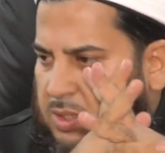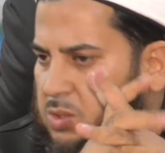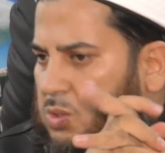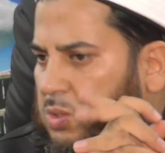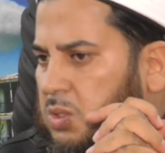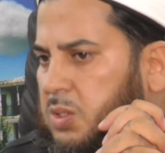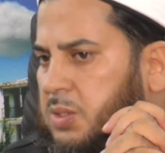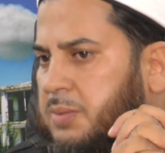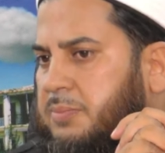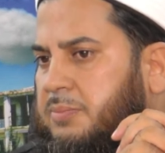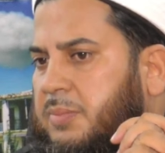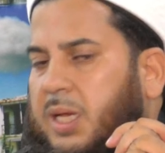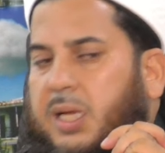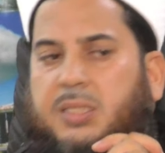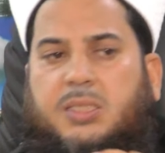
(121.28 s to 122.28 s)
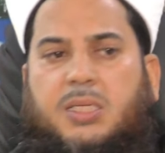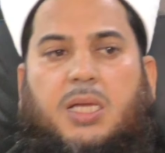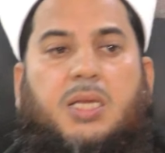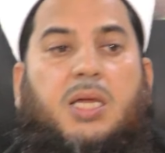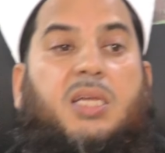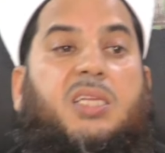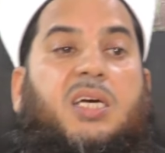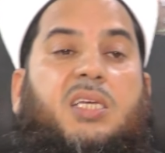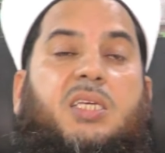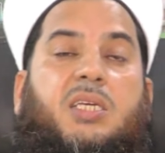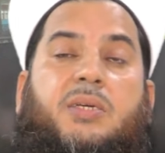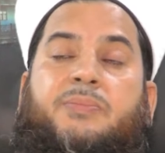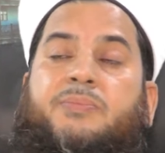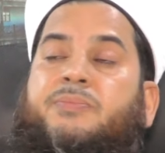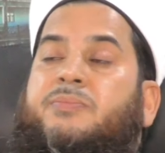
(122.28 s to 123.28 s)
तो मैं अर्ज़ कर रहा था
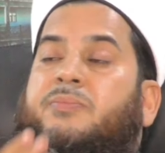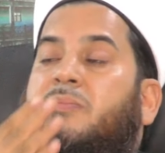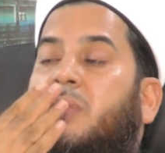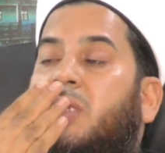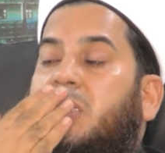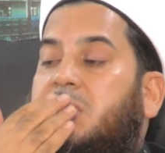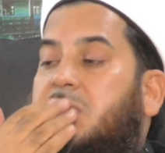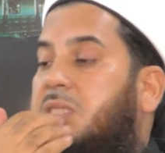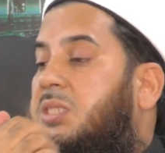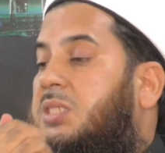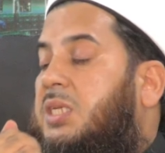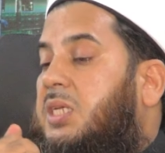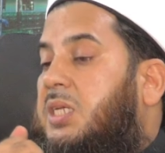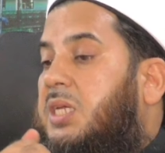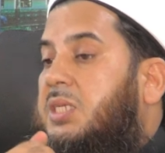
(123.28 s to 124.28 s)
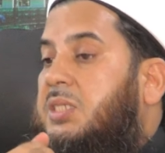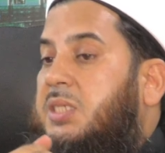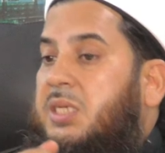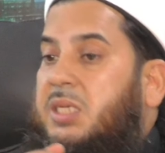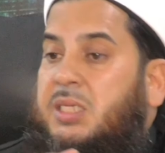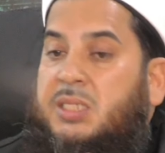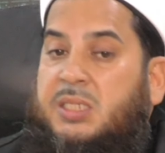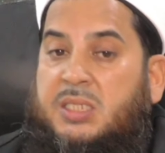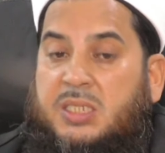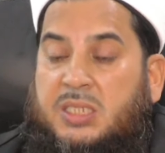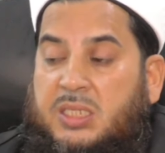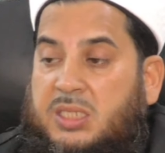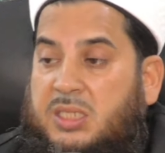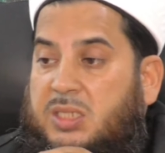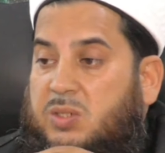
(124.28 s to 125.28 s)
कि जिस तरीके से
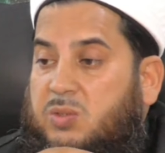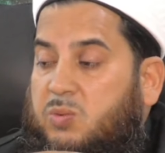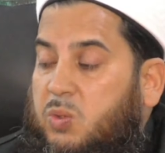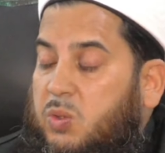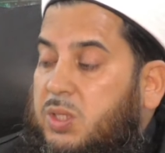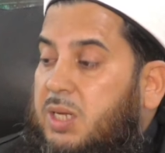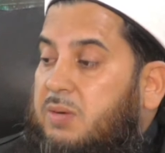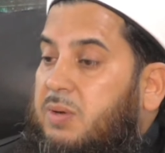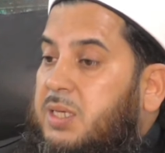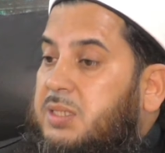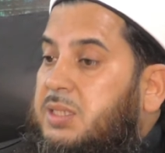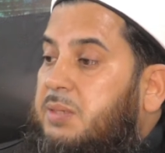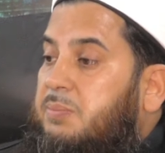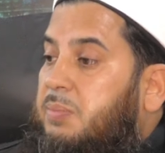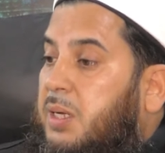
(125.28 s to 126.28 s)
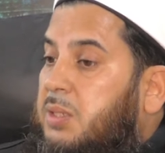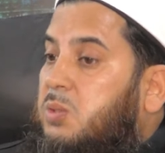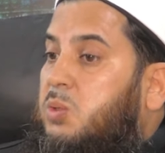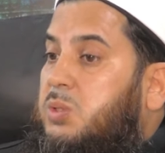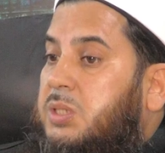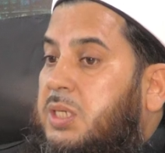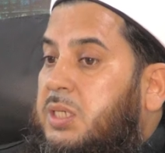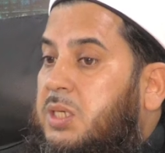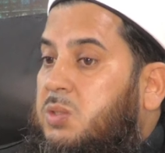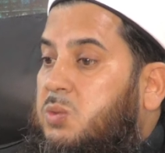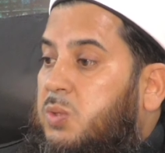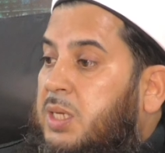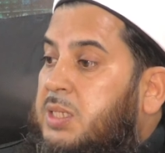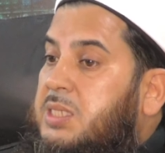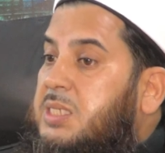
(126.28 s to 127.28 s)
वो दरवाज़े बंद हो जाएंगे
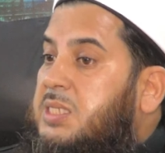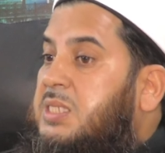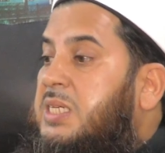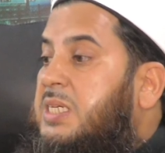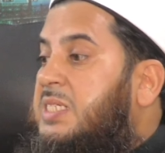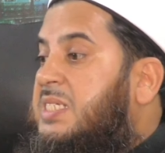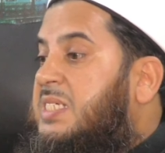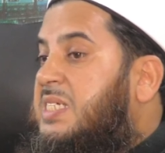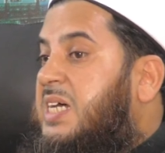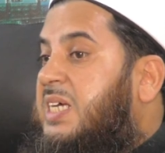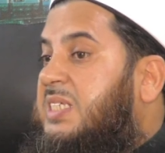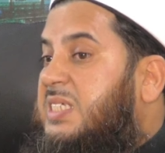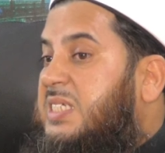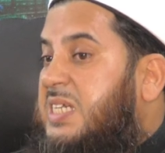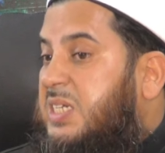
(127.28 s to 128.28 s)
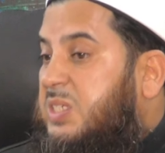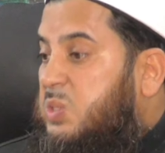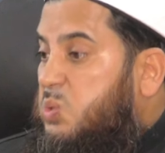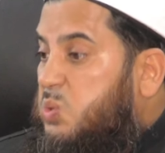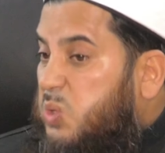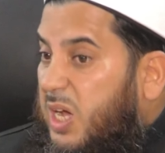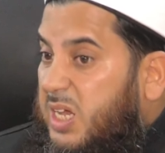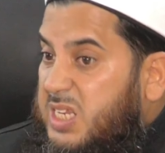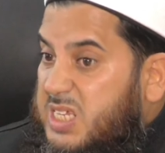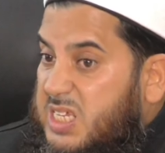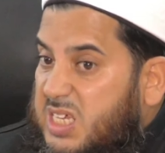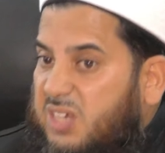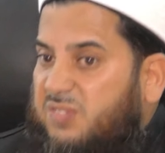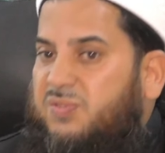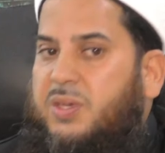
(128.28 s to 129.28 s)
तो अंदर से इंसान की एक नूरानी
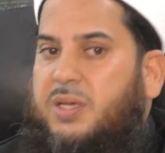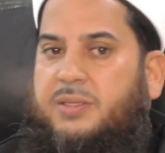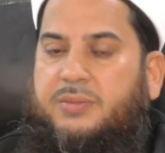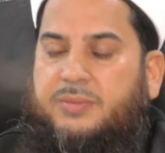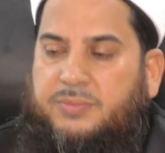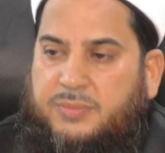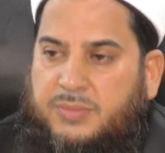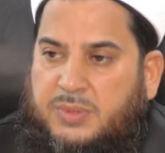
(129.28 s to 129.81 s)
कीफियत